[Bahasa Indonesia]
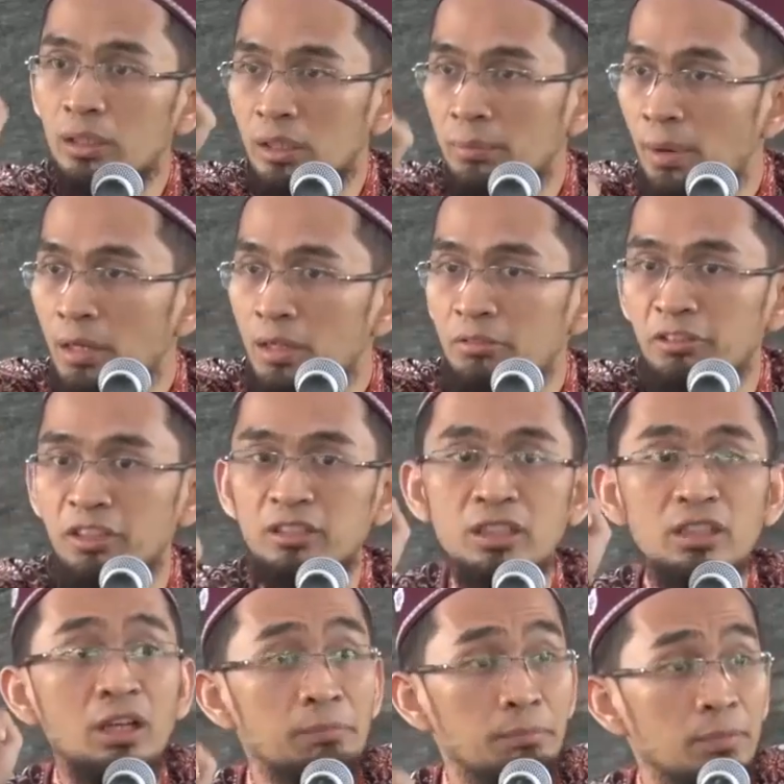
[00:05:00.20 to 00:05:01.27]
kalian ibadah
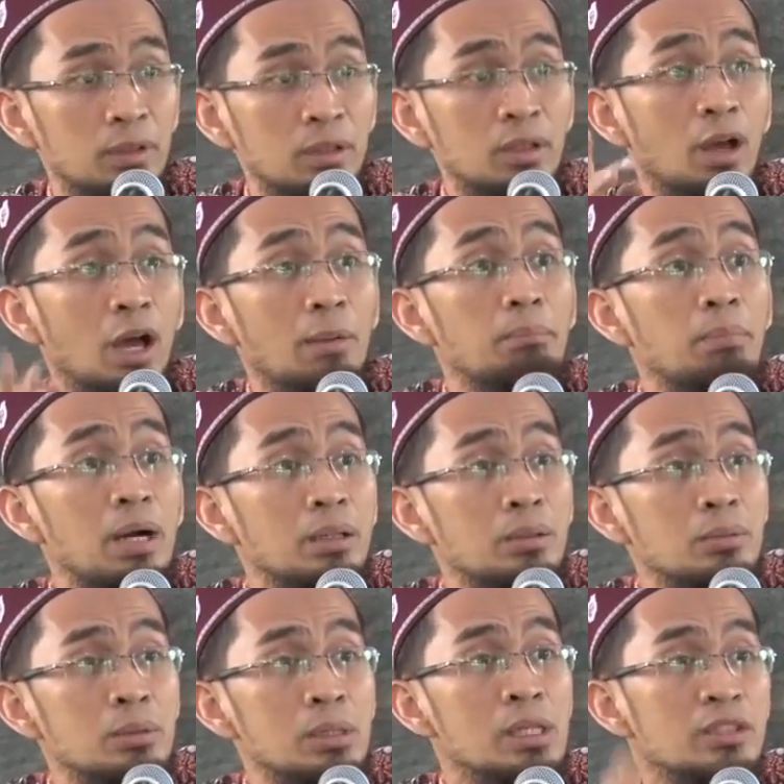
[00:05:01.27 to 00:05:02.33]
falatal'ab.
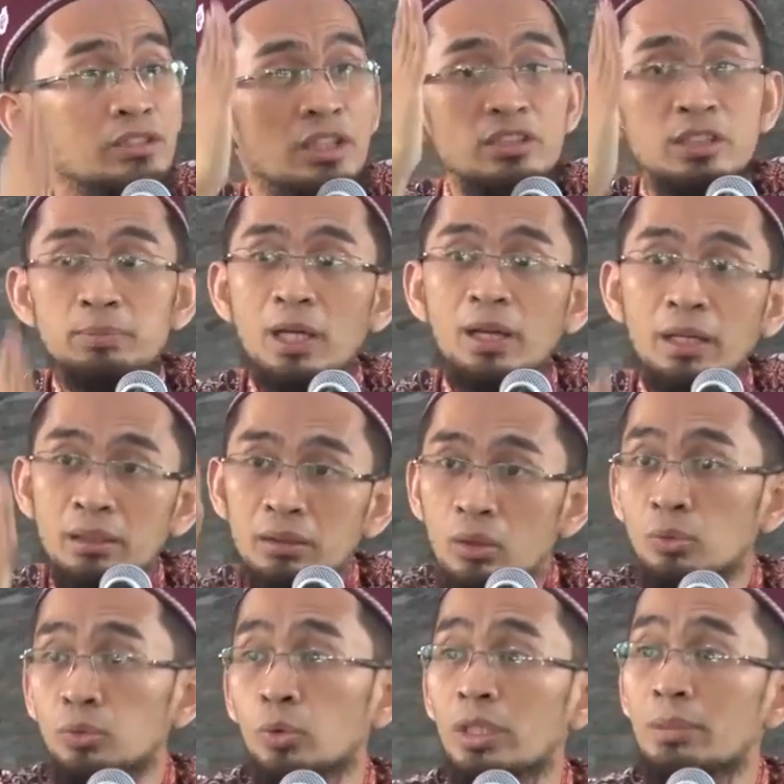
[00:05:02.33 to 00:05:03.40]
Hambaku saya ciptakan
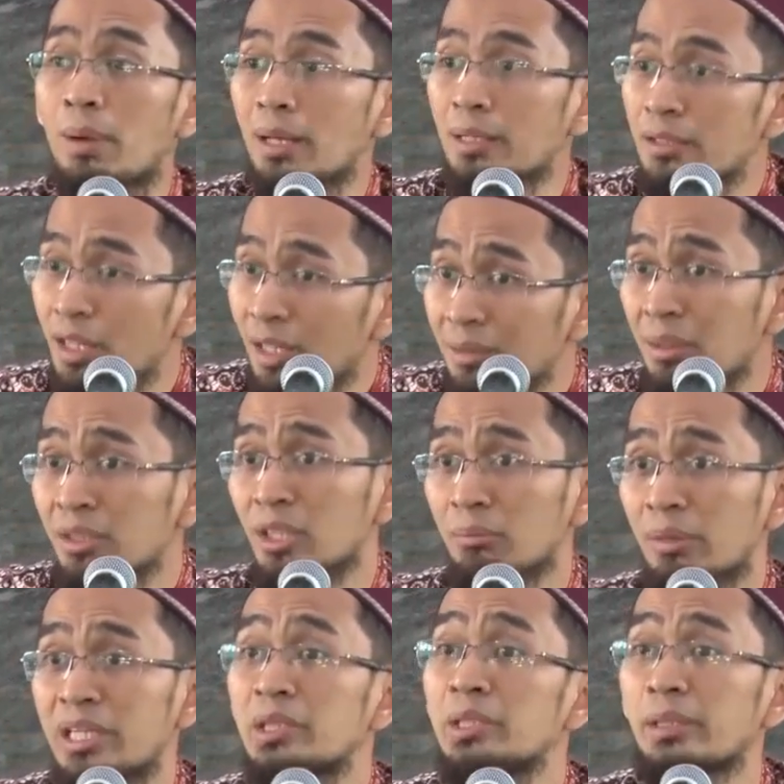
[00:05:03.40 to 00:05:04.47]
engkau untuk ibadah, jangan banyak
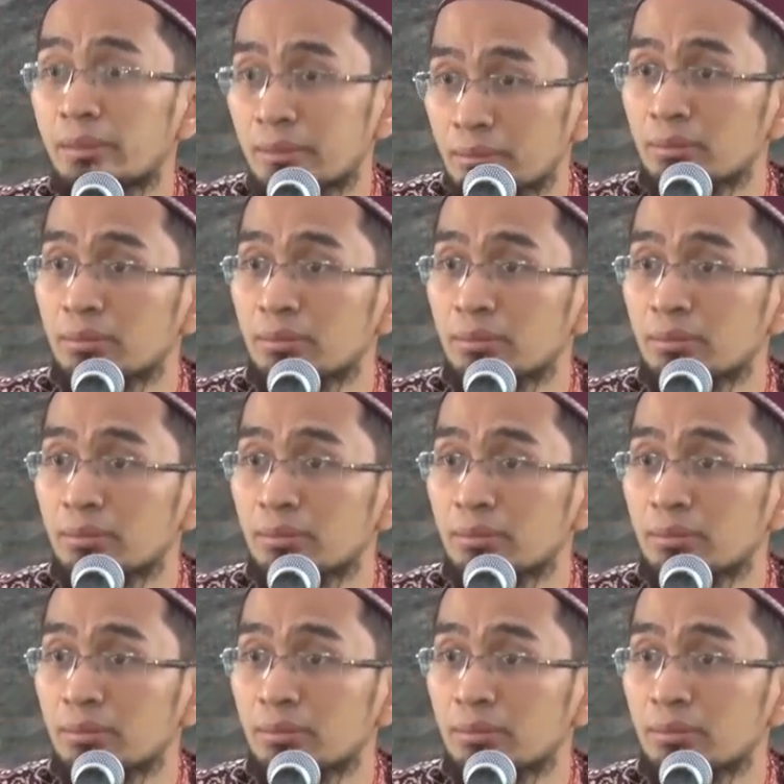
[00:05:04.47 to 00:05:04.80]
mainnya.